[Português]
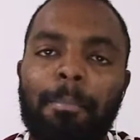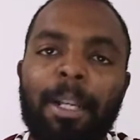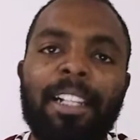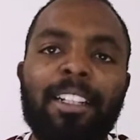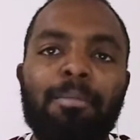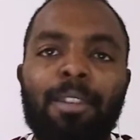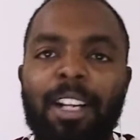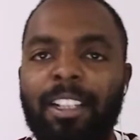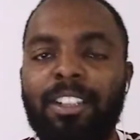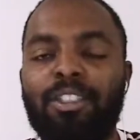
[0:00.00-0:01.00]
para a
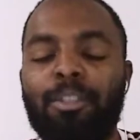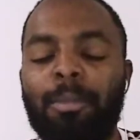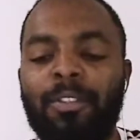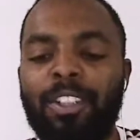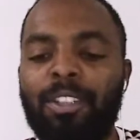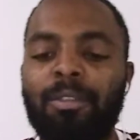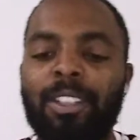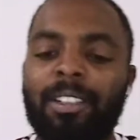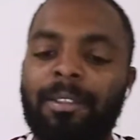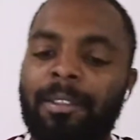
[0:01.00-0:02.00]
temporada de
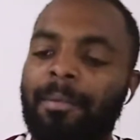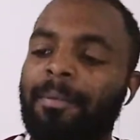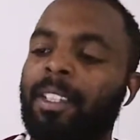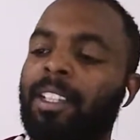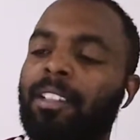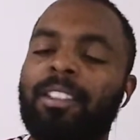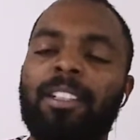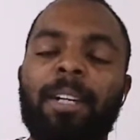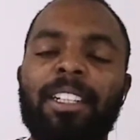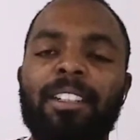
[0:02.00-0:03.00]
2022. Então
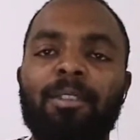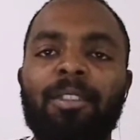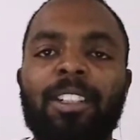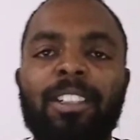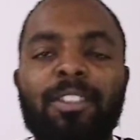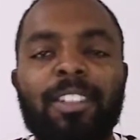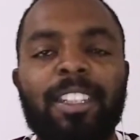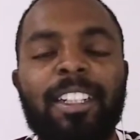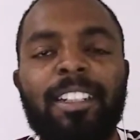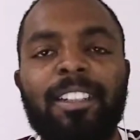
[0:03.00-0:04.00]
sem mais delongas, se
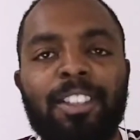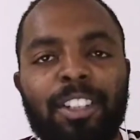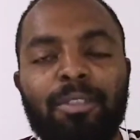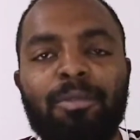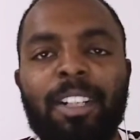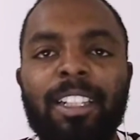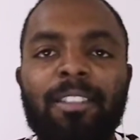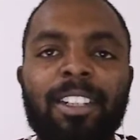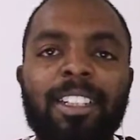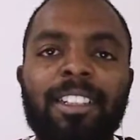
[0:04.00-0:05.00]
você não é inscrito no
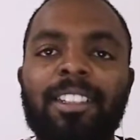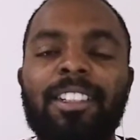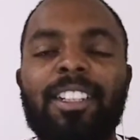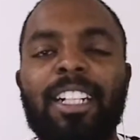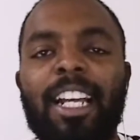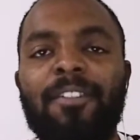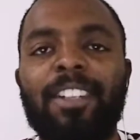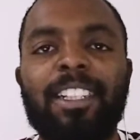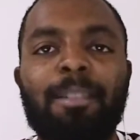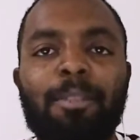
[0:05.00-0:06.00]
canal ainda, se inscreve,
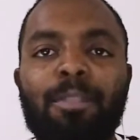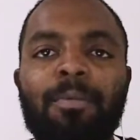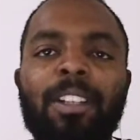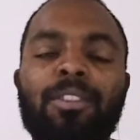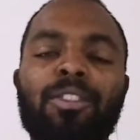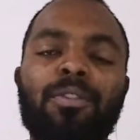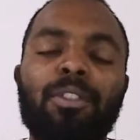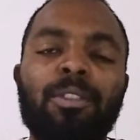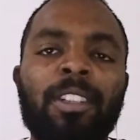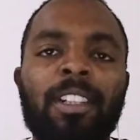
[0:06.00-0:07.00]
dá essa moral Falando de
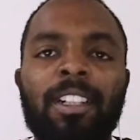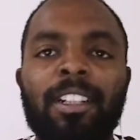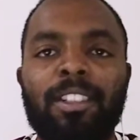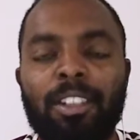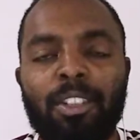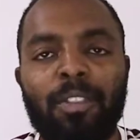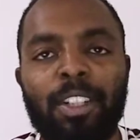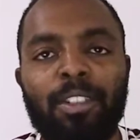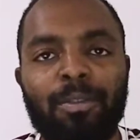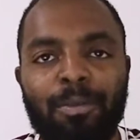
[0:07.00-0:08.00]
Flu. Se nosso
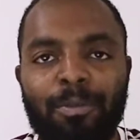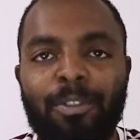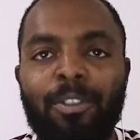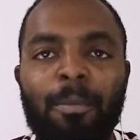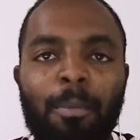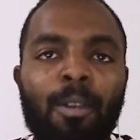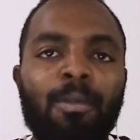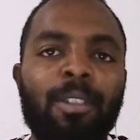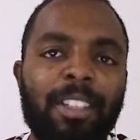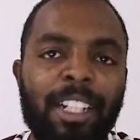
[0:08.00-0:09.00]
vídeo for
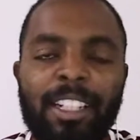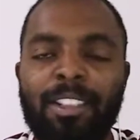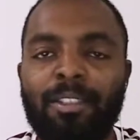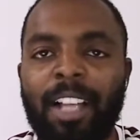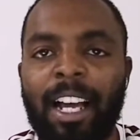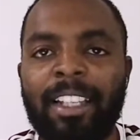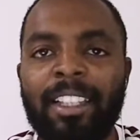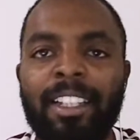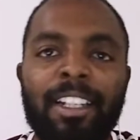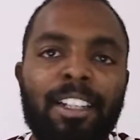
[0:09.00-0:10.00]
bom, deixa seu
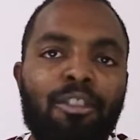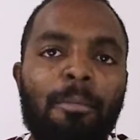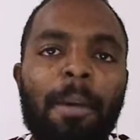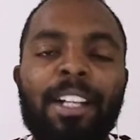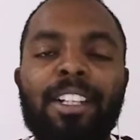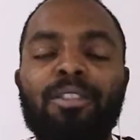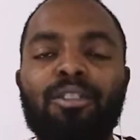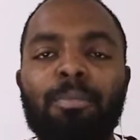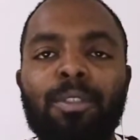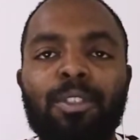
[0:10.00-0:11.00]
like e compartilha no
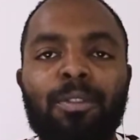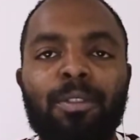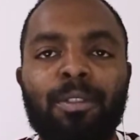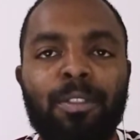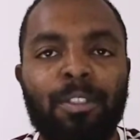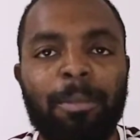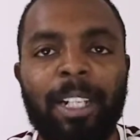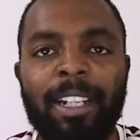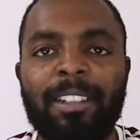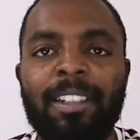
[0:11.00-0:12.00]
grupo do, do
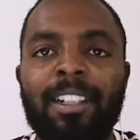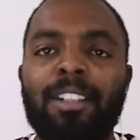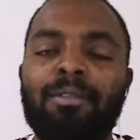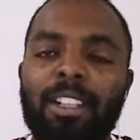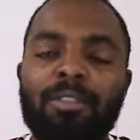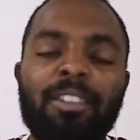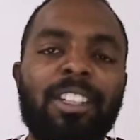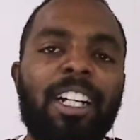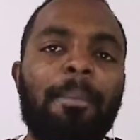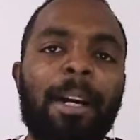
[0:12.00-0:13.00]
Fluminense. Nos ajuda a
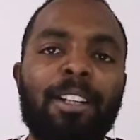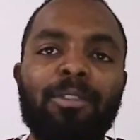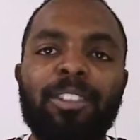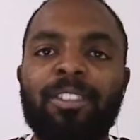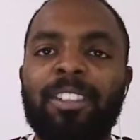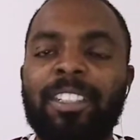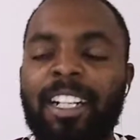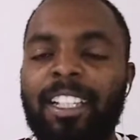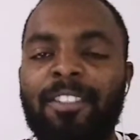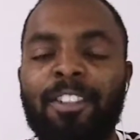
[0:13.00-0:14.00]
chegar mais longe, alcançar
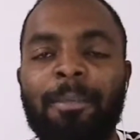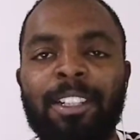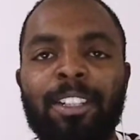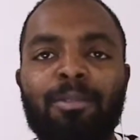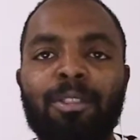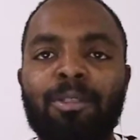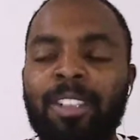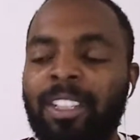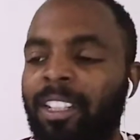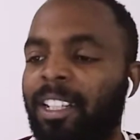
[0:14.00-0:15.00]
cada vez mais
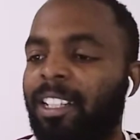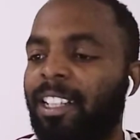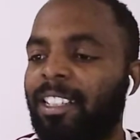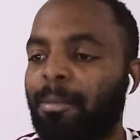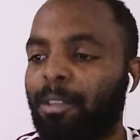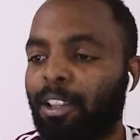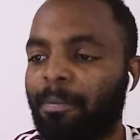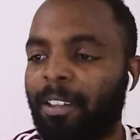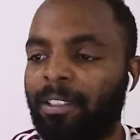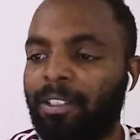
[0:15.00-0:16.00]
tricolores, dá essa moral
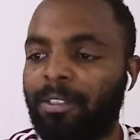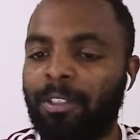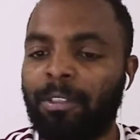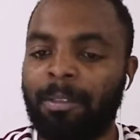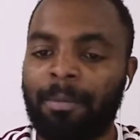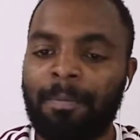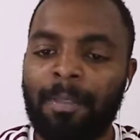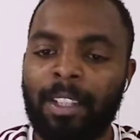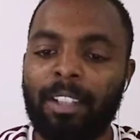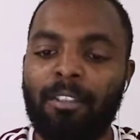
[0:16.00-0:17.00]
Falando de Flu.
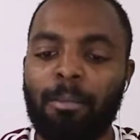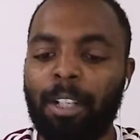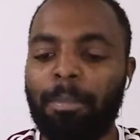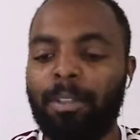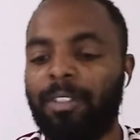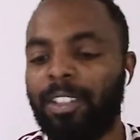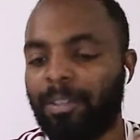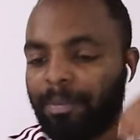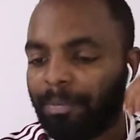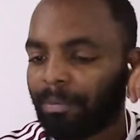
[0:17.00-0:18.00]
Então vamos embora pro
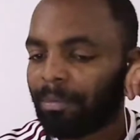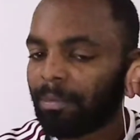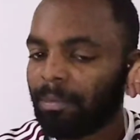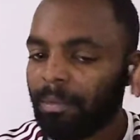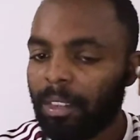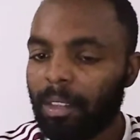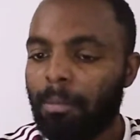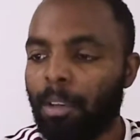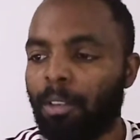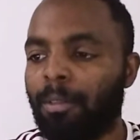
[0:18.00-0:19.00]
vídeo.
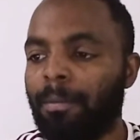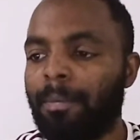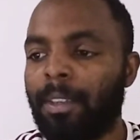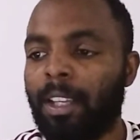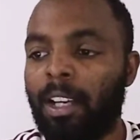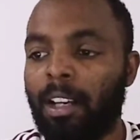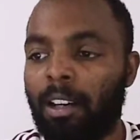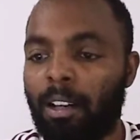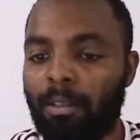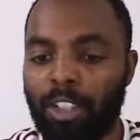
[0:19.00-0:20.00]
Bom,
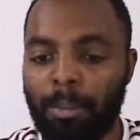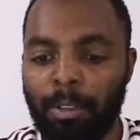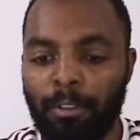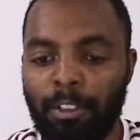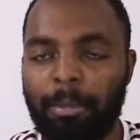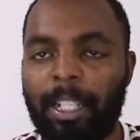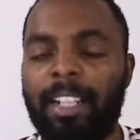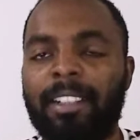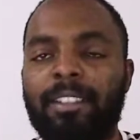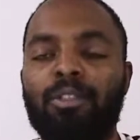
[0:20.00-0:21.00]
o time do
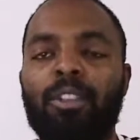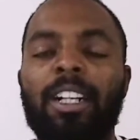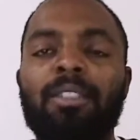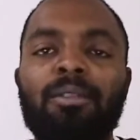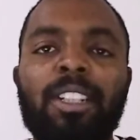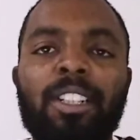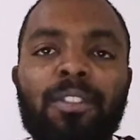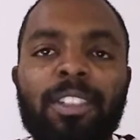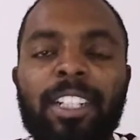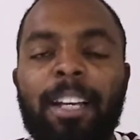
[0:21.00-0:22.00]
Fluminense, os jogadores,
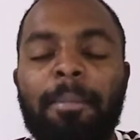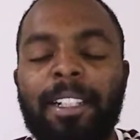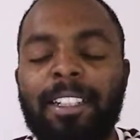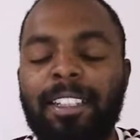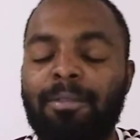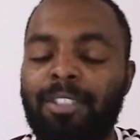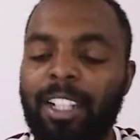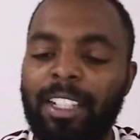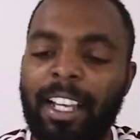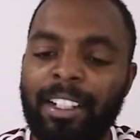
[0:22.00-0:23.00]
vão se reapresentar no
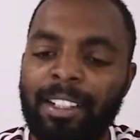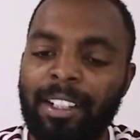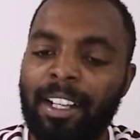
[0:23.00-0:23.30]
dia 10,